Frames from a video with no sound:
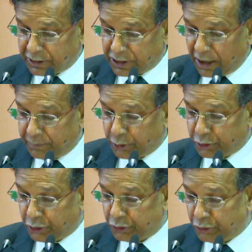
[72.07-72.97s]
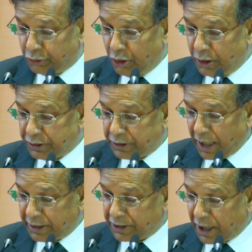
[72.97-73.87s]
সাল পর্যন্ত
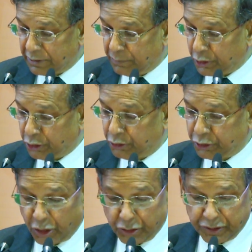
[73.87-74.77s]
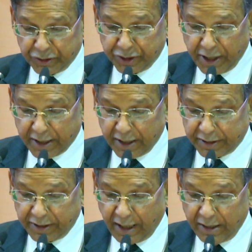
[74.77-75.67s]
সাড়ে সাত বছর জননেত্রী শেখ
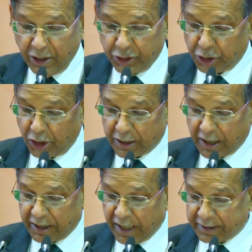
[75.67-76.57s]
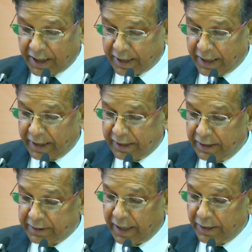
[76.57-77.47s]
হাসিনা সরকারে না থাকায়
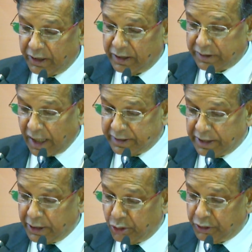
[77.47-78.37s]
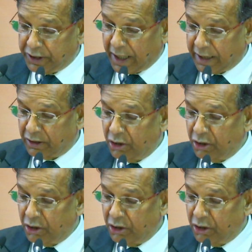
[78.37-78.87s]
তাই তাদের এই অধিকার